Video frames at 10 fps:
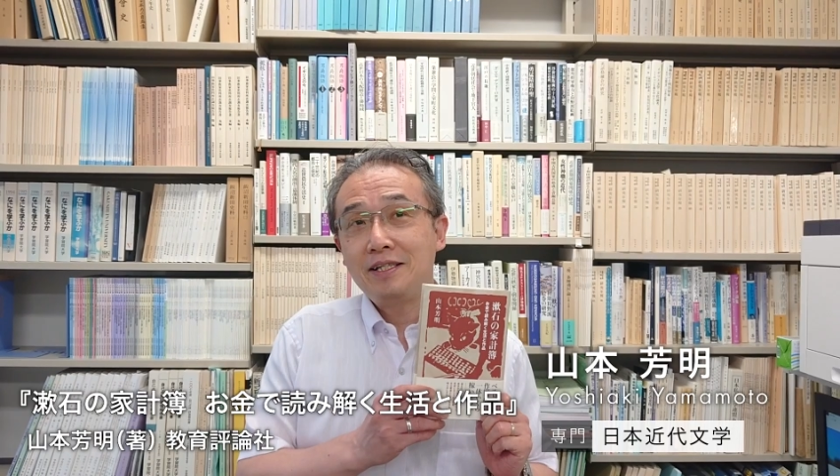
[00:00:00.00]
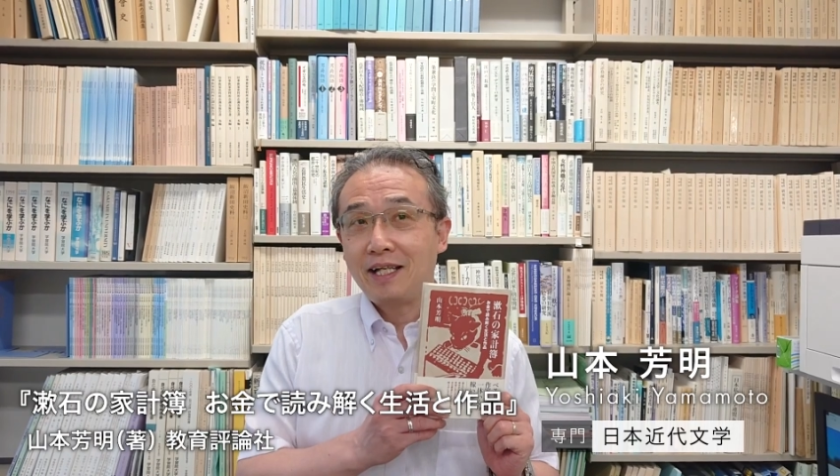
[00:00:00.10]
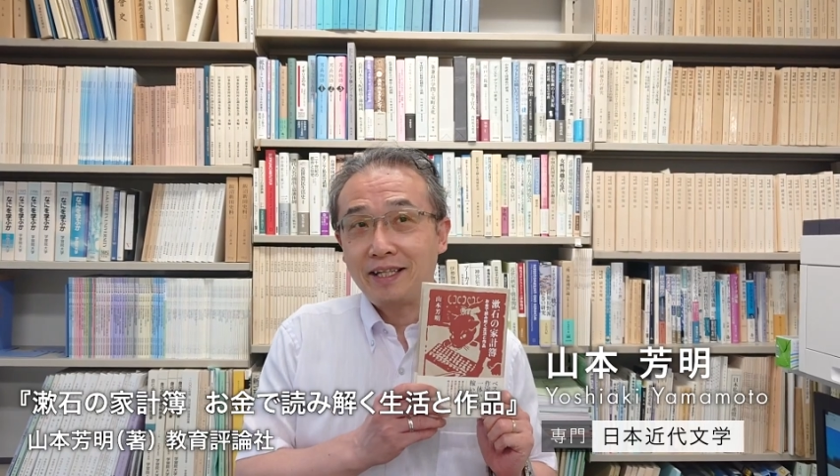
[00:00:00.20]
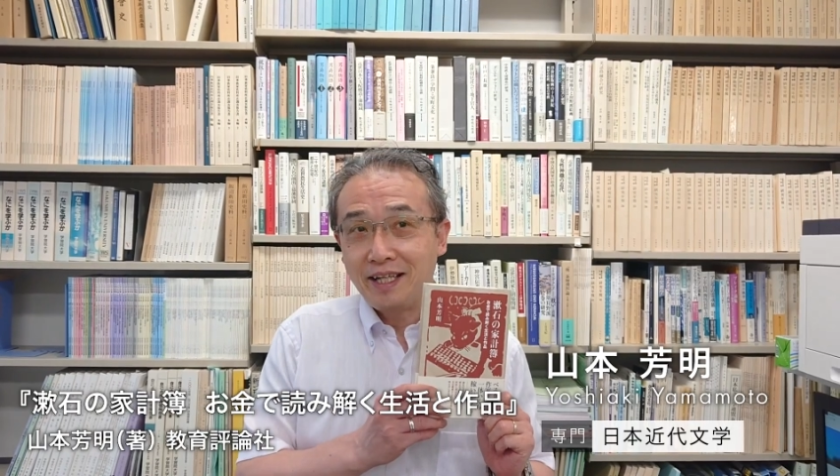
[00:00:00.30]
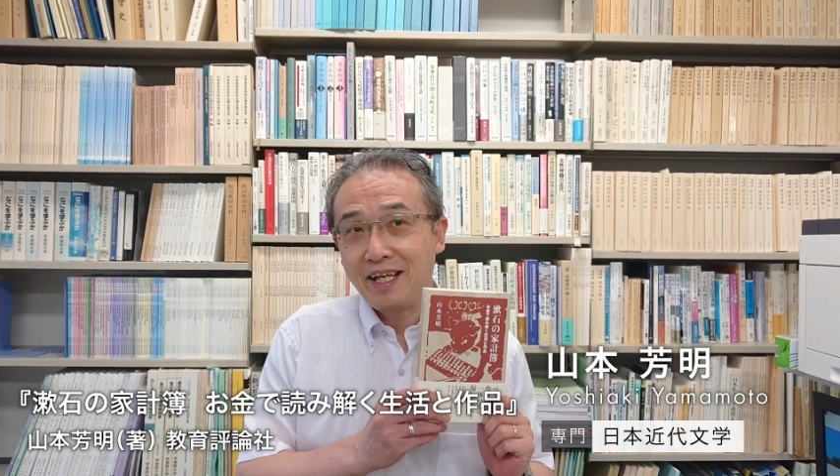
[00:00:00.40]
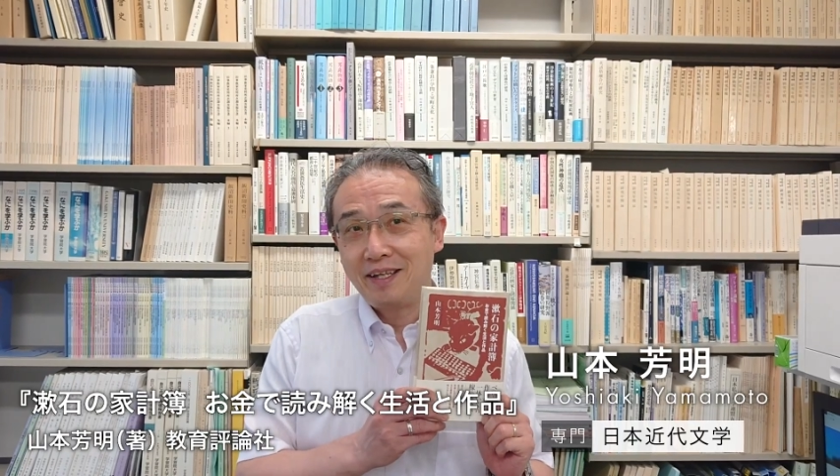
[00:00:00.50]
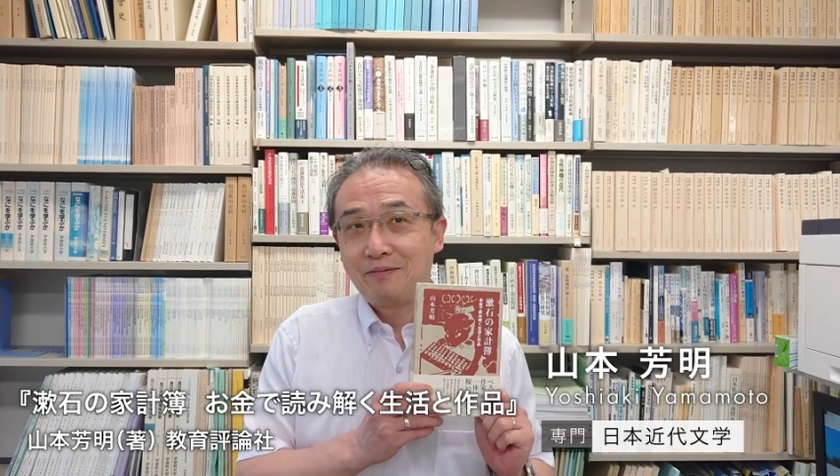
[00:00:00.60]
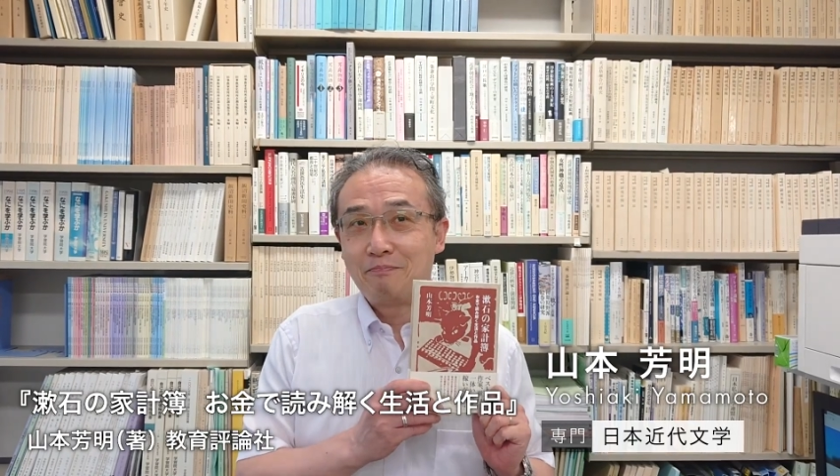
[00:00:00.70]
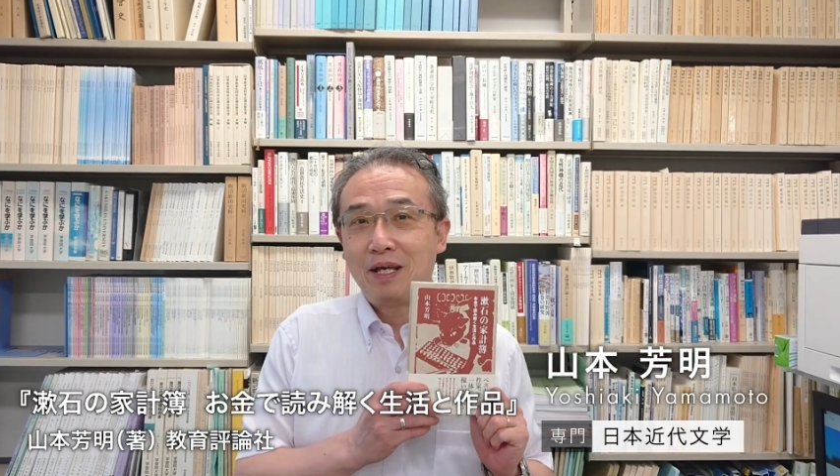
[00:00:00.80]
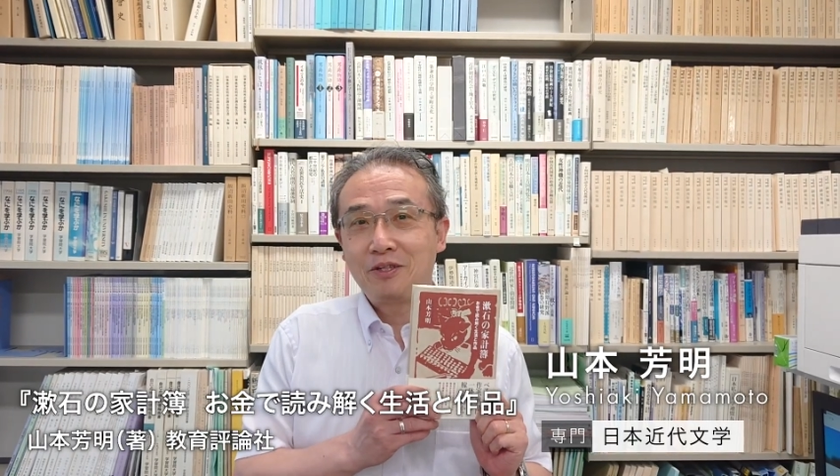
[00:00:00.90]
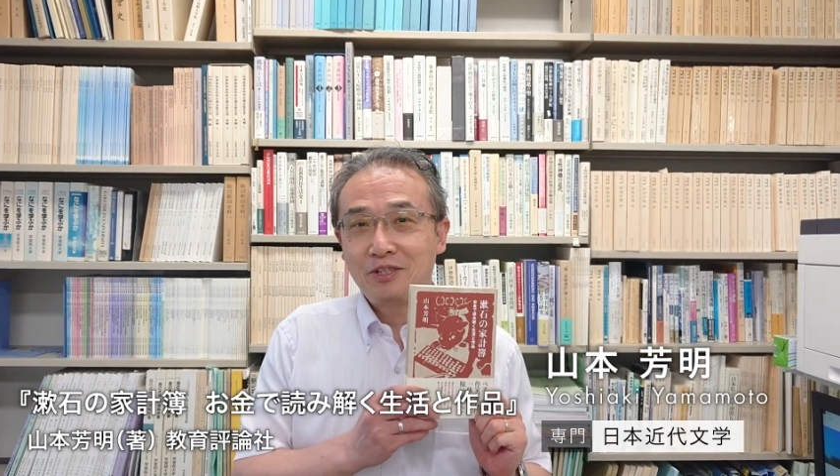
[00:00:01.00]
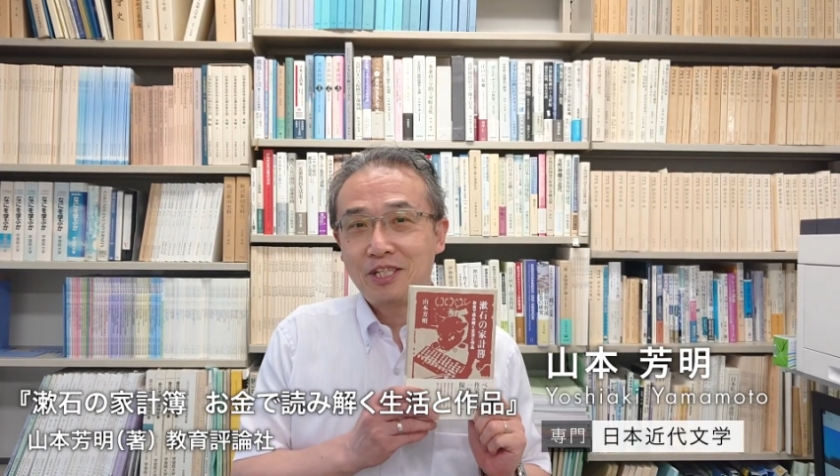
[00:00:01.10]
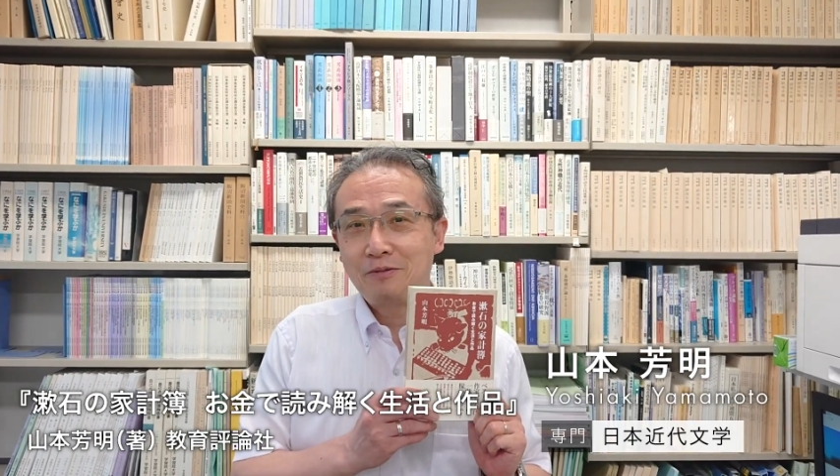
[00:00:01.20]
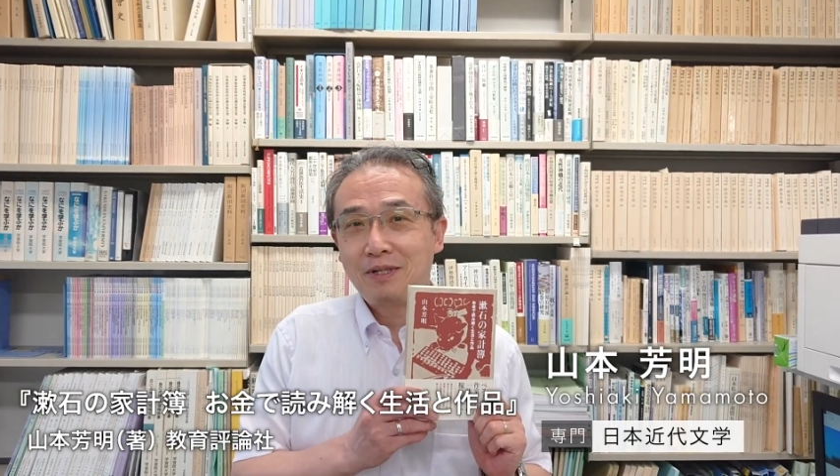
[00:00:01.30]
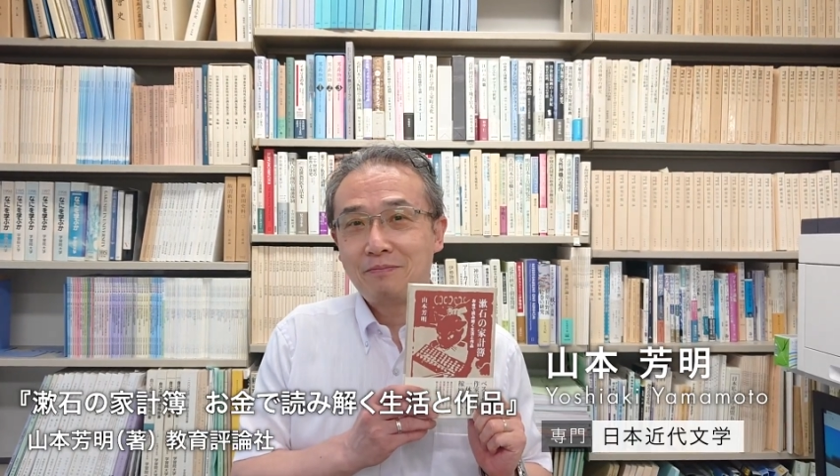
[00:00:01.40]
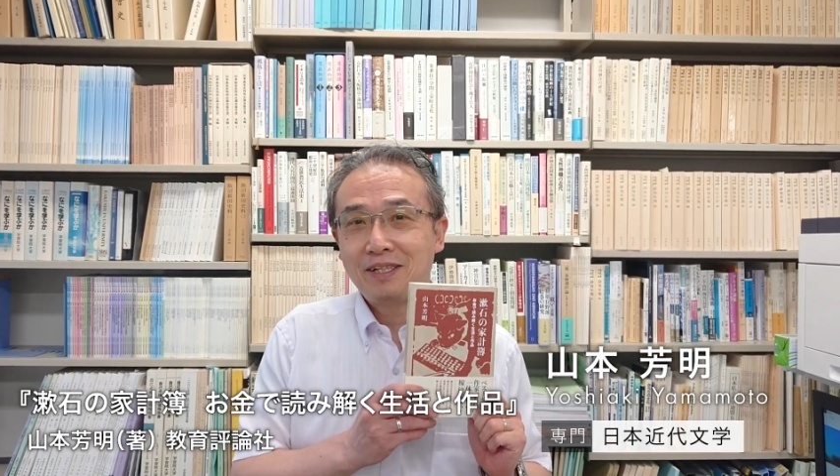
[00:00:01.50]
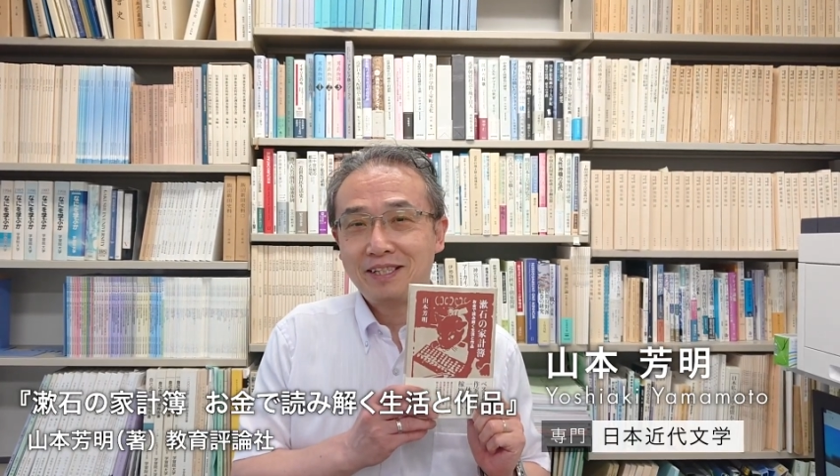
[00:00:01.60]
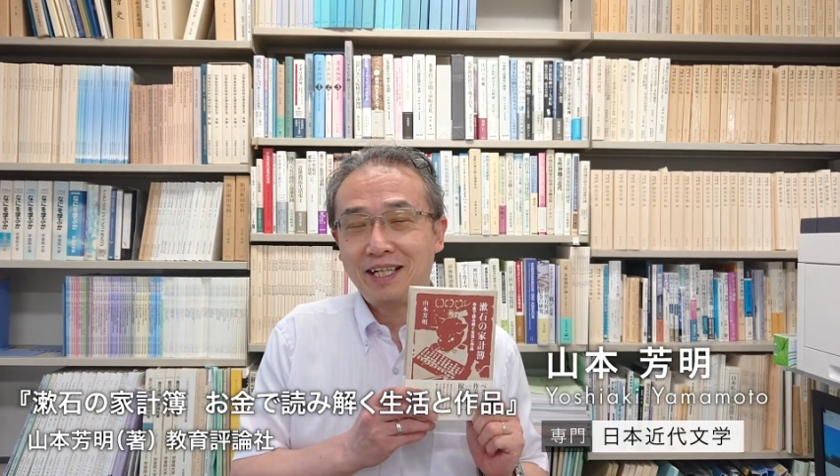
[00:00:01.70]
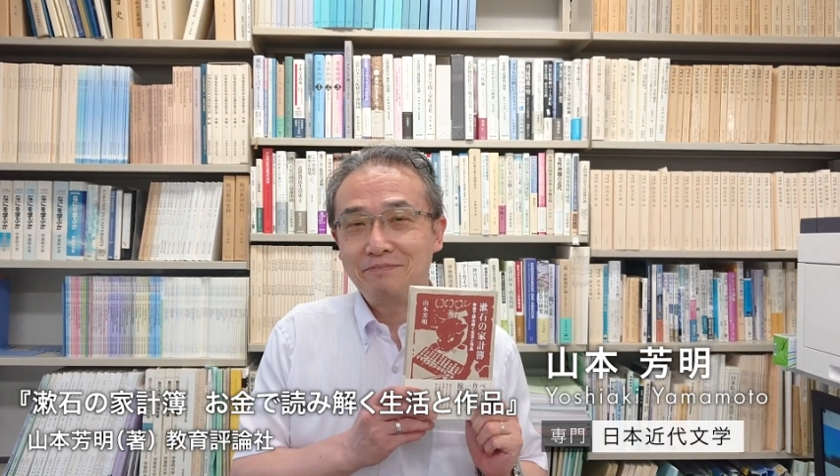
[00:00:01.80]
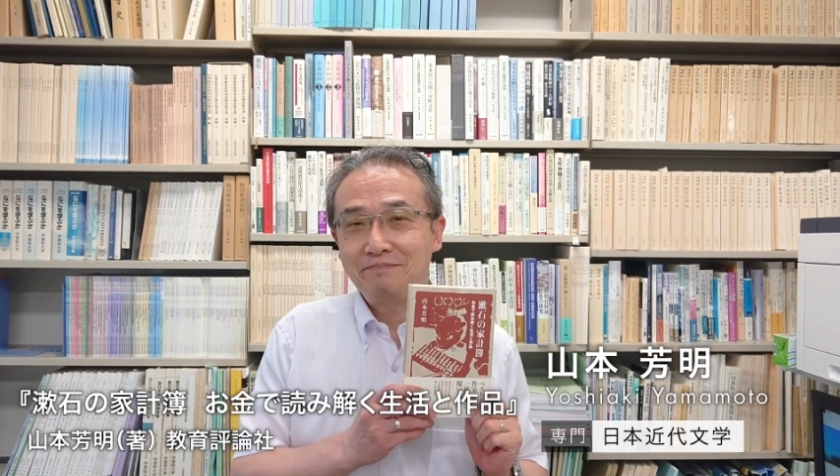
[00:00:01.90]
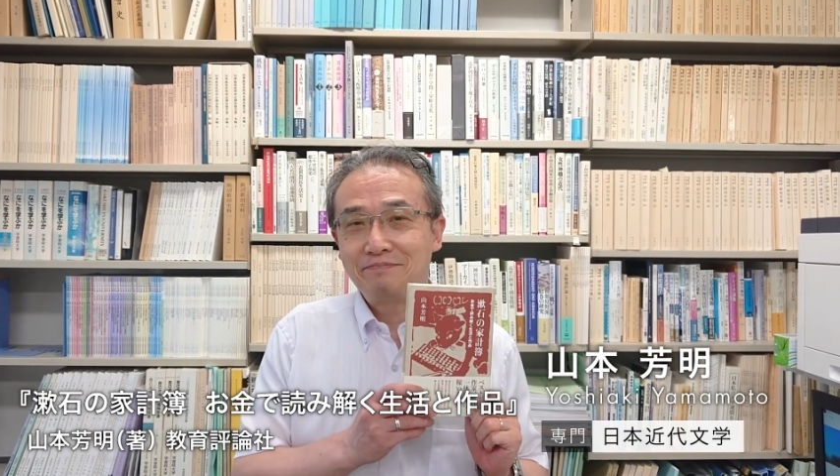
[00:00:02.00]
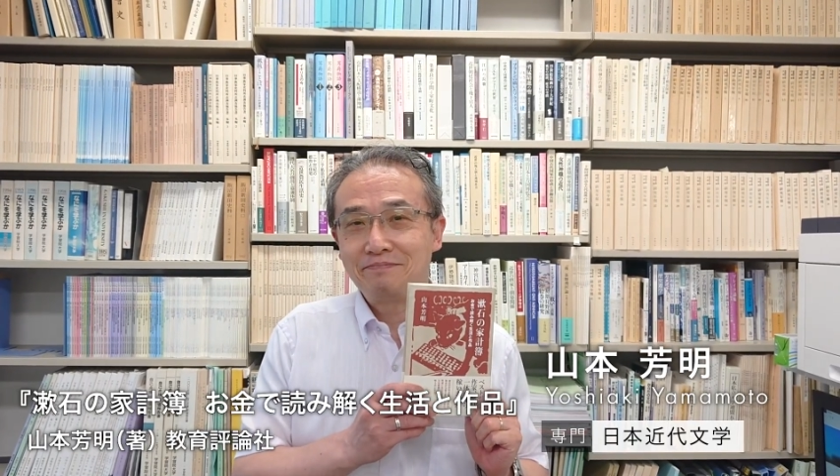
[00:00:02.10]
経済で勉強してしまいました